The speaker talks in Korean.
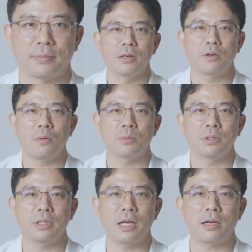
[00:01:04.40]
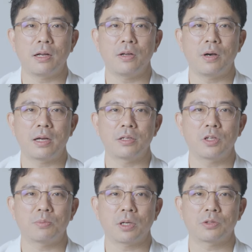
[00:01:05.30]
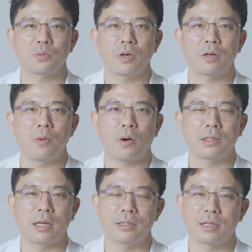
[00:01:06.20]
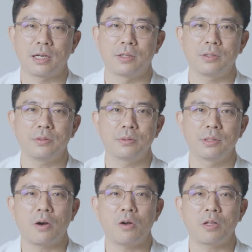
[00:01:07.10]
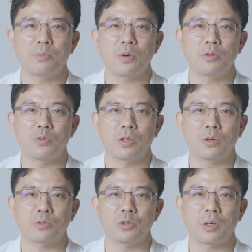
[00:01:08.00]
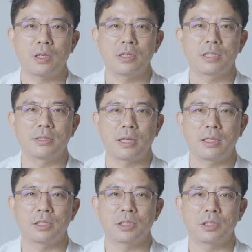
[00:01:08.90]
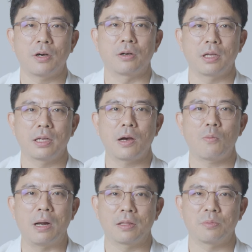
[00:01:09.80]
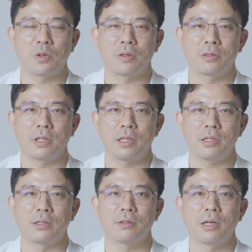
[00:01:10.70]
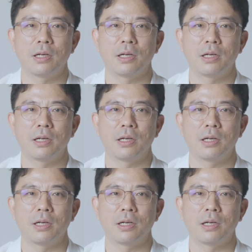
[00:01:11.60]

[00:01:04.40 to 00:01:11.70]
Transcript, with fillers: 그럼 흔히 헷갈려하는 협착증과는 뭐가 다를까요? 허리뼈 뒤에 척추관을 지나는 신경이라고 말씀드렸는데요.